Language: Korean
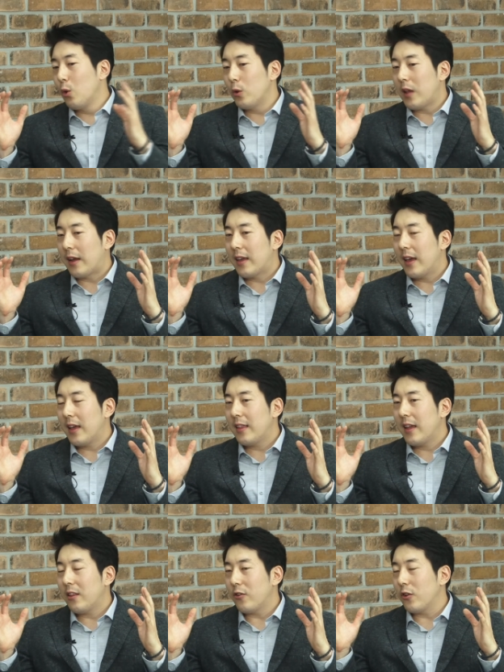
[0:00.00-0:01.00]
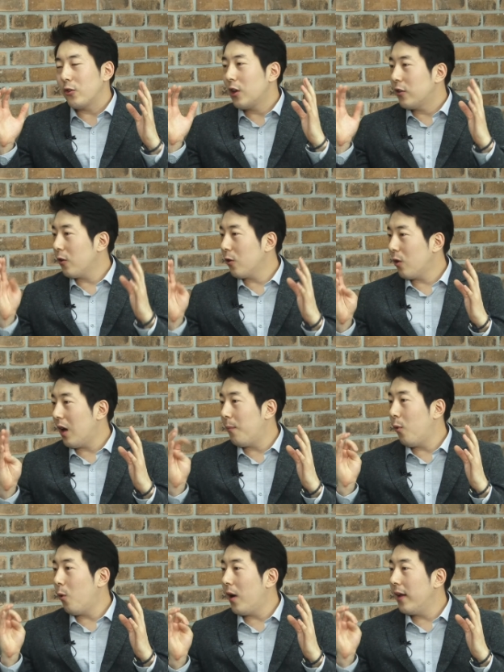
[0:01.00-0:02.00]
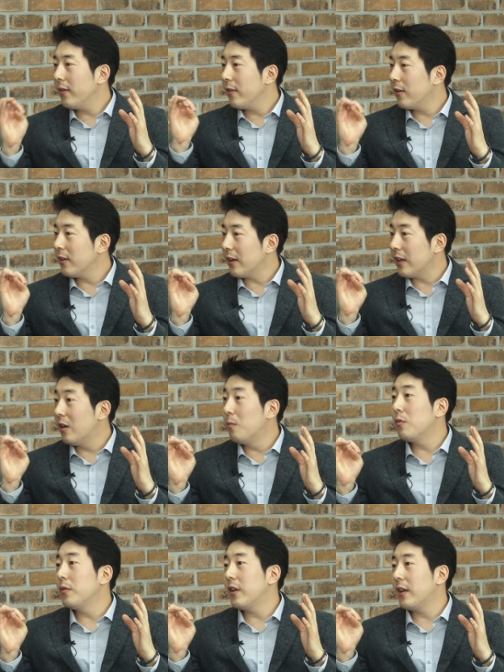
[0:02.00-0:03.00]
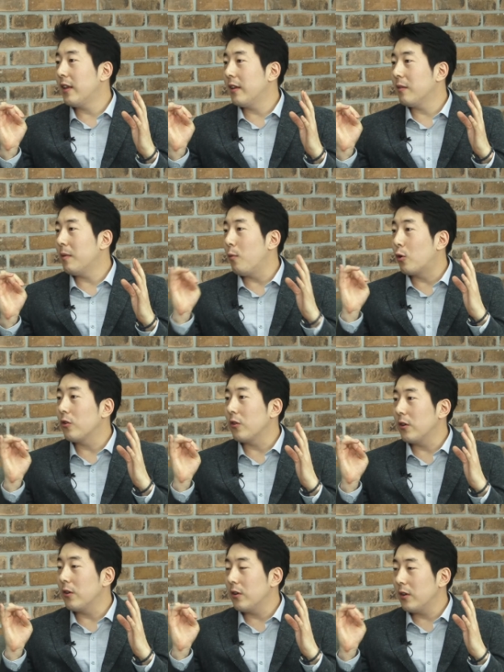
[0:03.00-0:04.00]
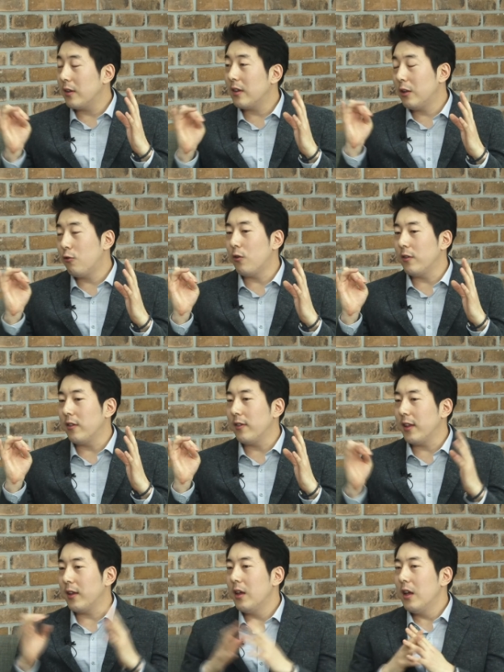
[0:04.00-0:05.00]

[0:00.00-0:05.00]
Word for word: 요 단계에 대한 어떤 최적화, 보안, 성능 이런 부분들에 대해서만 목적을 이루고 있었는데